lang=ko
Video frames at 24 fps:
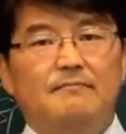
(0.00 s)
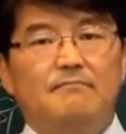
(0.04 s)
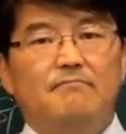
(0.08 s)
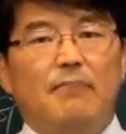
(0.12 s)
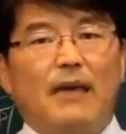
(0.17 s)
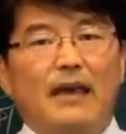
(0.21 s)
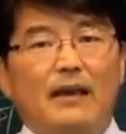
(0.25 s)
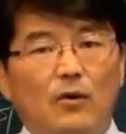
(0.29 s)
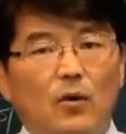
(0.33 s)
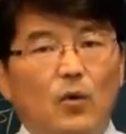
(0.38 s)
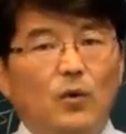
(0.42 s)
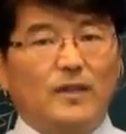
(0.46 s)

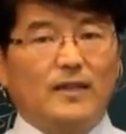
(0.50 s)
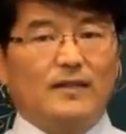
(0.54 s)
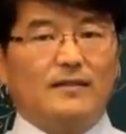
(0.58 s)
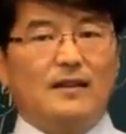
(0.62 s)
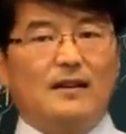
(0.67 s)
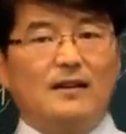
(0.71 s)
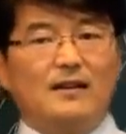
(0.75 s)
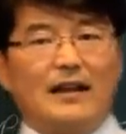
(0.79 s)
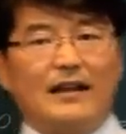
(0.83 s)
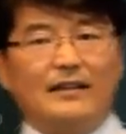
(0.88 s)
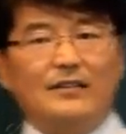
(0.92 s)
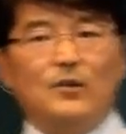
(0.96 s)

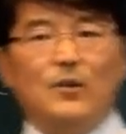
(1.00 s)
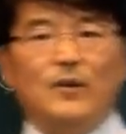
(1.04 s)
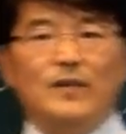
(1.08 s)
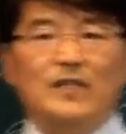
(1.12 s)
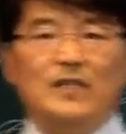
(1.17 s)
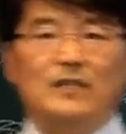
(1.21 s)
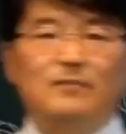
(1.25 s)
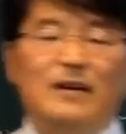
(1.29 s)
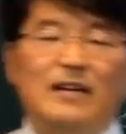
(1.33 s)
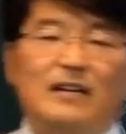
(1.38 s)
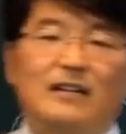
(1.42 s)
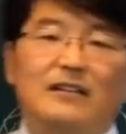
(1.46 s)
백0대사를 가지고
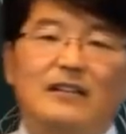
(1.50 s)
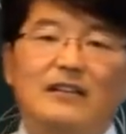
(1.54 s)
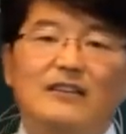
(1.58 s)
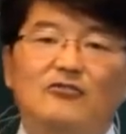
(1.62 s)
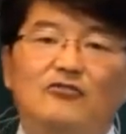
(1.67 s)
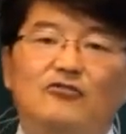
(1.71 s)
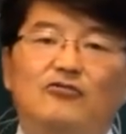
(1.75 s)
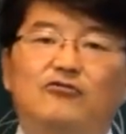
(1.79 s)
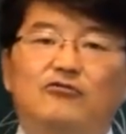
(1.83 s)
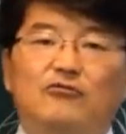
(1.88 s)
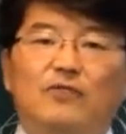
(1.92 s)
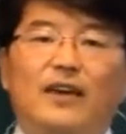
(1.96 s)
있지만 은
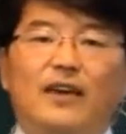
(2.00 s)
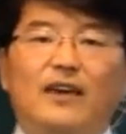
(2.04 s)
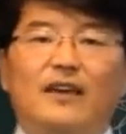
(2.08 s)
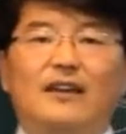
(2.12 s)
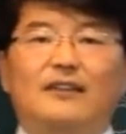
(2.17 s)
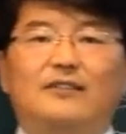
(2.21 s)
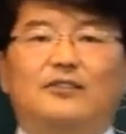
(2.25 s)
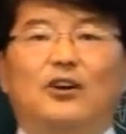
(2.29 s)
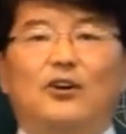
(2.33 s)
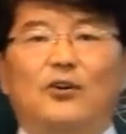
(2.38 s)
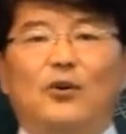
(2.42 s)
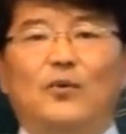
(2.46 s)

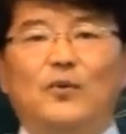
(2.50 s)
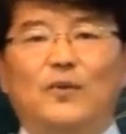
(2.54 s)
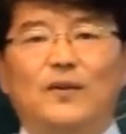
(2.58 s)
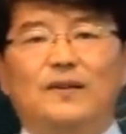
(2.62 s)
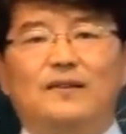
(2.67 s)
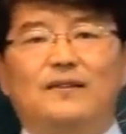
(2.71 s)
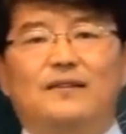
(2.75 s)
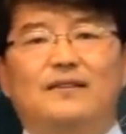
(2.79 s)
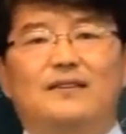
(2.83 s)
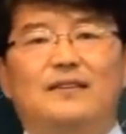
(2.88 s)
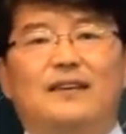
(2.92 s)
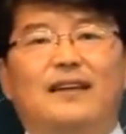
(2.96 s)
누구에게나
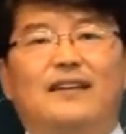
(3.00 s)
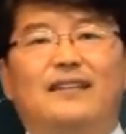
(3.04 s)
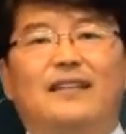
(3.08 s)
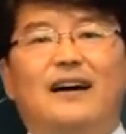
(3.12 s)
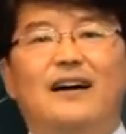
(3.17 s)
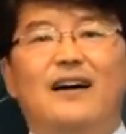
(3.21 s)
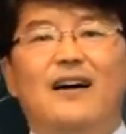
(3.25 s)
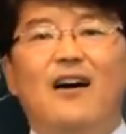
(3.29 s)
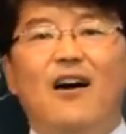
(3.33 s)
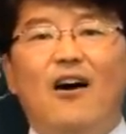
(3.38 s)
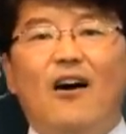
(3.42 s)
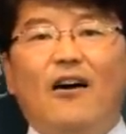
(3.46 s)
적용되는 것이
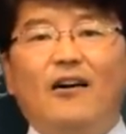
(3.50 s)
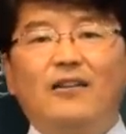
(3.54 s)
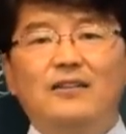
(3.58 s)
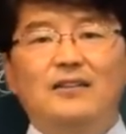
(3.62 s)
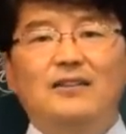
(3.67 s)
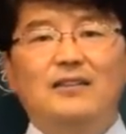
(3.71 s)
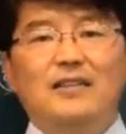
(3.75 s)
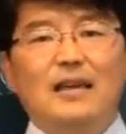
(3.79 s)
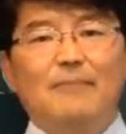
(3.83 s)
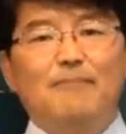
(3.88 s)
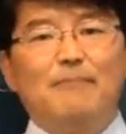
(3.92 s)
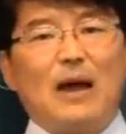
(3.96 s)
아니라
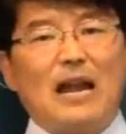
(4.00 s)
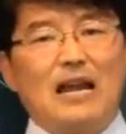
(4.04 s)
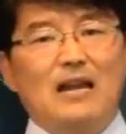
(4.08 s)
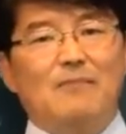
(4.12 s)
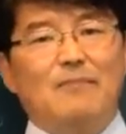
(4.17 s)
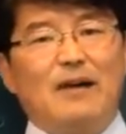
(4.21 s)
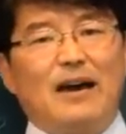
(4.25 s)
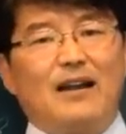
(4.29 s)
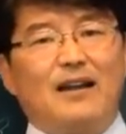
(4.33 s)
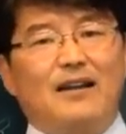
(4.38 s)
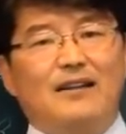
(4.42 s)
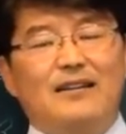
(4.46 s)
언제
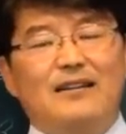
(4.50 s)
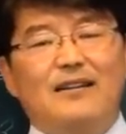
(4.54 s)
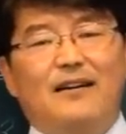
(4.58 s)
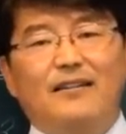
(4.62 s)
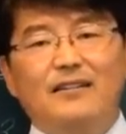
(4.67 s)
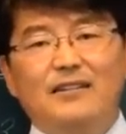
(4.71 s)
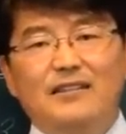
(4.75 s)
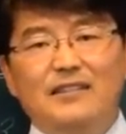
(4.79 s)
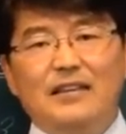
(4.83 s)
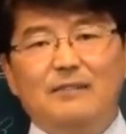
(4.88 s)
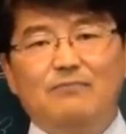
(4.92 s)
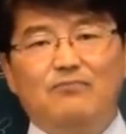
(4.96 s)
발발하느냐
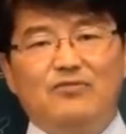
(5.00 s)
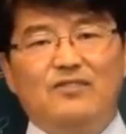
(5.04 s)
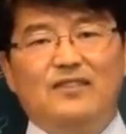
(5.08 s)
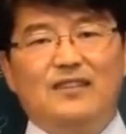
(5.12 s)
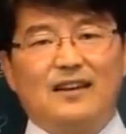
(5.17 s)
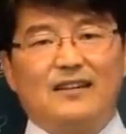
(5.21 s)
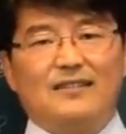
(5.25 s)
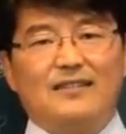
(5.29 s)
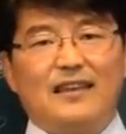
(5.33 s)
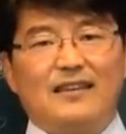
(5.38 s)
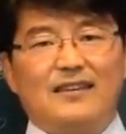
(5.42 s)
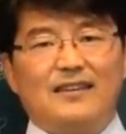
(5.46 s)
언제
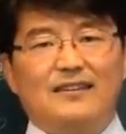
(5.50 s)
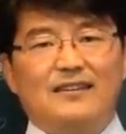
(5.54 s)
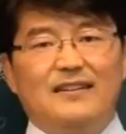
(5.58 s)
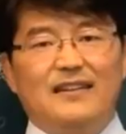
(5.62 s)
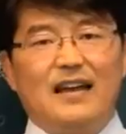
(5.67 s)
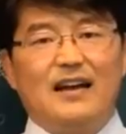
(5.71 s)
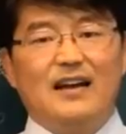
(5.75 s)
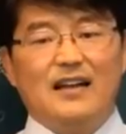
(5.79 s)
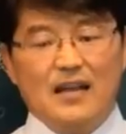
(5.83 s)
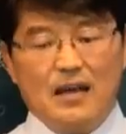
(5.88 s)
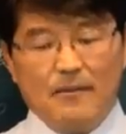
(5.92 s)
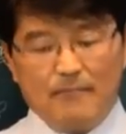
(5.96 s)
문제가
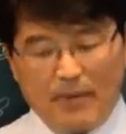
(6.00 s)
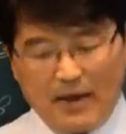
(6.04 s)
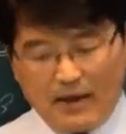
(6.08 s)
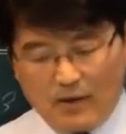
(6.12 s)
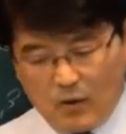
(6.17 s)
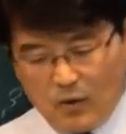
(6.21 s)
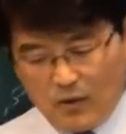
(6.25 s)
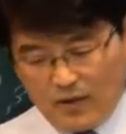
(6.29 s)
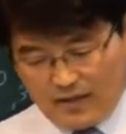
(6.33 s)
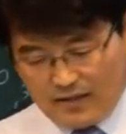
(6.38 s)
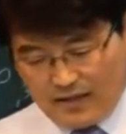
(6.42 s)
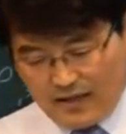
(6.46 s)
생기느냐
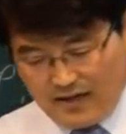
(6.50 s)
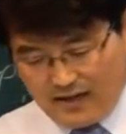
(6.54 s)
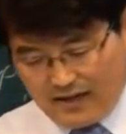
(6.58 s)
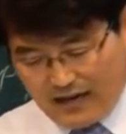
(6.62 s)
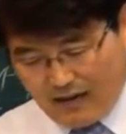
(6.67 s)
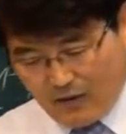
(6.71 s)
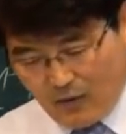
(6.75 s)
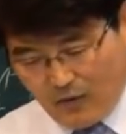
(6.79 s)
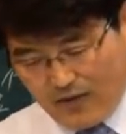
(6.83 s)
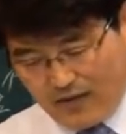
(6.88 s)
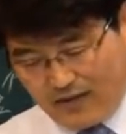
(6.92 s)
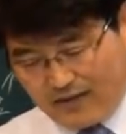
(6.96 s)
백0대사를
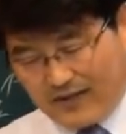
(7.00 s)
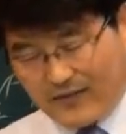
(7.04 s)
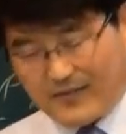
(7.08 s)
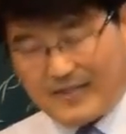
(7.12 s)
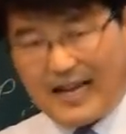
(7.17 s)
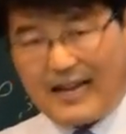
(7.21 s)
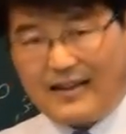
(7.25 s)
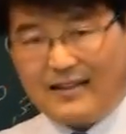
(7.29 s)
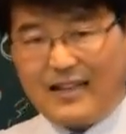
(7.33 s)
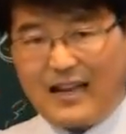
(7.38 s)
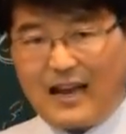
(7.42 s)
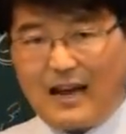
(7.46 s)
갖고 있는데
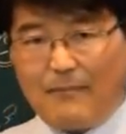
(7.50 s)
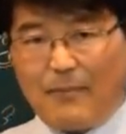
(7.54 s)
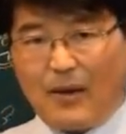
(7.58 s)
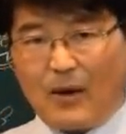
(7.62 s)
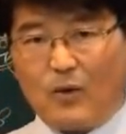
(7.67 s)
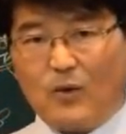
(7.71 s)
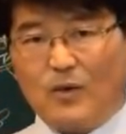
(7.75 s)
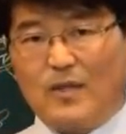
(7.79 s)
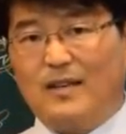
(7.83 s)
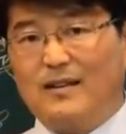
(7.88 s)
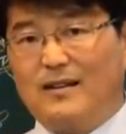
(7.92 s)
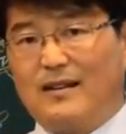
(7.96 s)
상대가
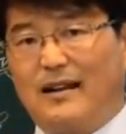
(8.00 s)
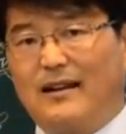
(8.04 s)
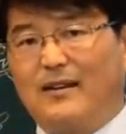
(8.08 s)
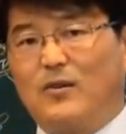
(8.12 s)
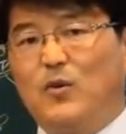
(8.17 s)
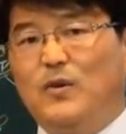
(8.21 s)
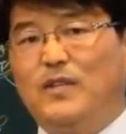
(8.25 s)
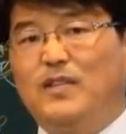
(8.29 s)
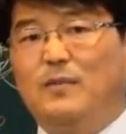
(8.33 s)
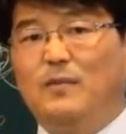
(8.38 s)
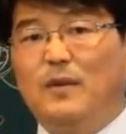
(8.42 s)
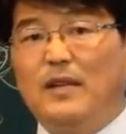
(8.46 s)
백0대사를
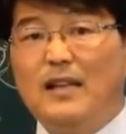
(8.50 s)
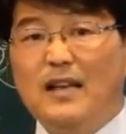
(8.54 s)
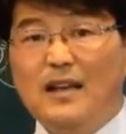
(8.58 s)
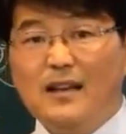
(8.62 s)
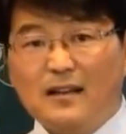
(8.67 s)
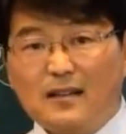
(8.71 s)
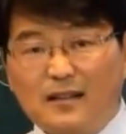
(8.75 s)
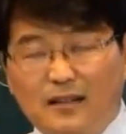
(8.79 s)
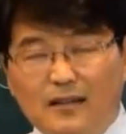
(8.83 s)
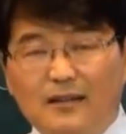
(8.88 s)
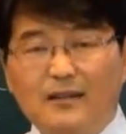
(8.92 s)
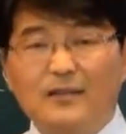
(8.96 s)
갖고 있으면
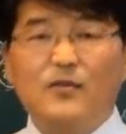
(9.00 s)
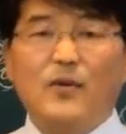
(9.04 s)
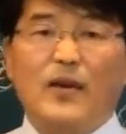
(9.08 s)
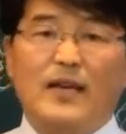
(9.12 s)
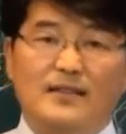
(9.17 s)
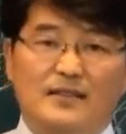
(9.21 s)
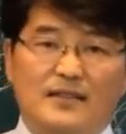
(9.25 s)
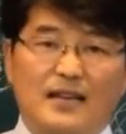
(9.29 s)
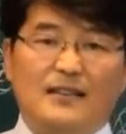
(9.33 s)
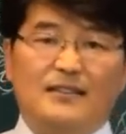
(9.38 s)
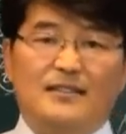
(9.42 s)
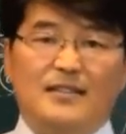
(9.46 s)
그건
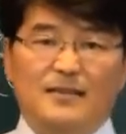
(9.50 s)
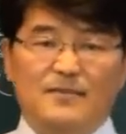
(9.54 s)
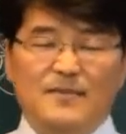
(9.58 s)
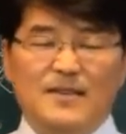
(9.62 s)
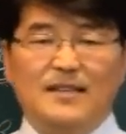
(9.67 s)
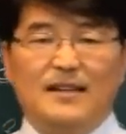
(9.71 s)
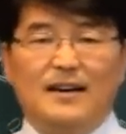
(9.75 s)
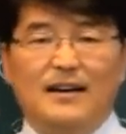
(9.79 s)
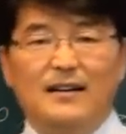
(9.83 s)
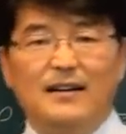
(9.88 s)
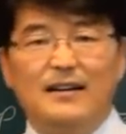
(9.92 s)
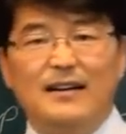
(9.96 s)

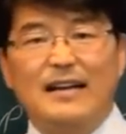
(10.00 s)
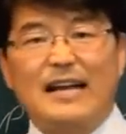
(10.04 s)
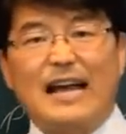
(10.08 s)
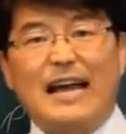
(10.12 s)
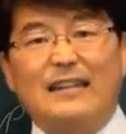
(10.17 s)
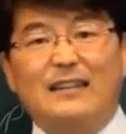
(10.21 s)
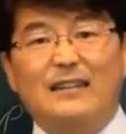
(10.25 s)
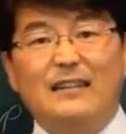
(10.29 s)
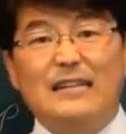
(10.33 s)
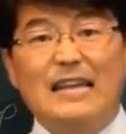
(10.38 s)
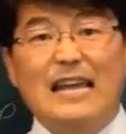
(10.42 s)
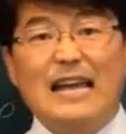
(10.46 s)
괜찮습니다.
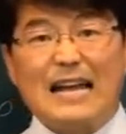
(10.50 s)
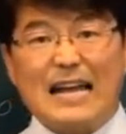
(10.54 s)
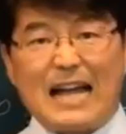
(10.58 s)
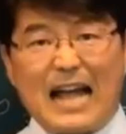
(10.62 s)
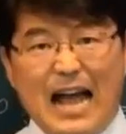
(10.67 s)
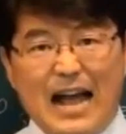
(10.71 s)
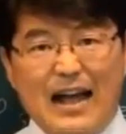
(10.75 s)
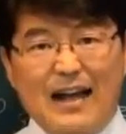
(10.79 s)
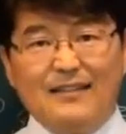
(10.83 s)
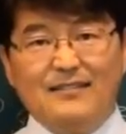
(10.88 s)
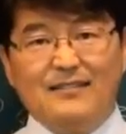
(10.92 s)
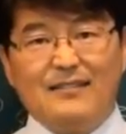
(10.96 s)
같은
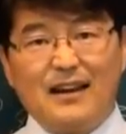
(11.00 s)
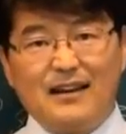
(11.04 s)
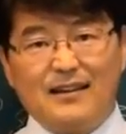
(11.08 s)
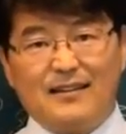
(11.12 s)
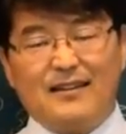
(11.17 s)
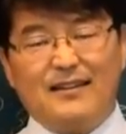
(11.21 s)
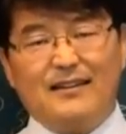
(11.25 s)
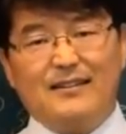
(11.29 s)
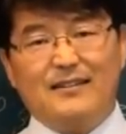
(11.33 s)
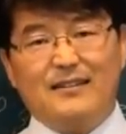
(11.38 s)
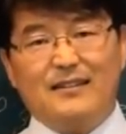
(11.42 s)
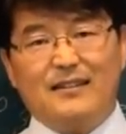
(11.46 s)
강한
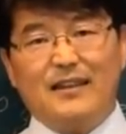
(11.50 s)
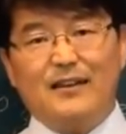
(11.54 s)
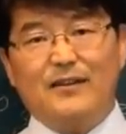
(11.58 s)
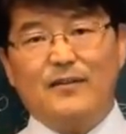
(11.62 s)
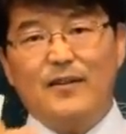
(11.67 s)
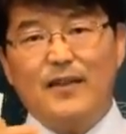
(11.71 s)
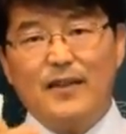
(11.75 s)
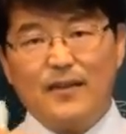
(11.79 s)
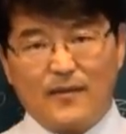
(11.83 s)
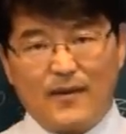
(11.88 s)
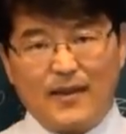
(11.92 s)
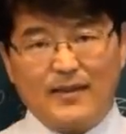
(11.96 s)
살길이 있을
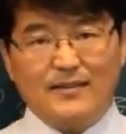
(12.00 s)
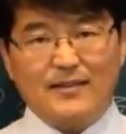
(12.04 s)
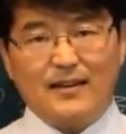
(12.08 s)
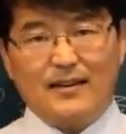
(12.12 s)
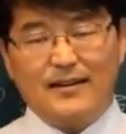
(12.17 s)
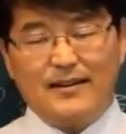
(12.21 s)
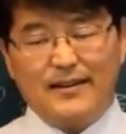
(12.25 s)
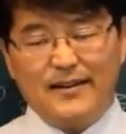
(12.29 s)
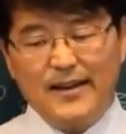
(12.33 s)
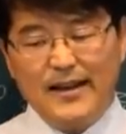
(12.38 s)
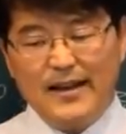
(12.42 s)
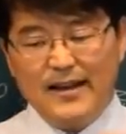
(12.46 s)
때는
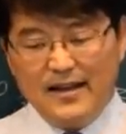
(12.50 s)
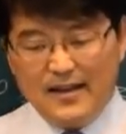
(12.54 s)
괜찮아요.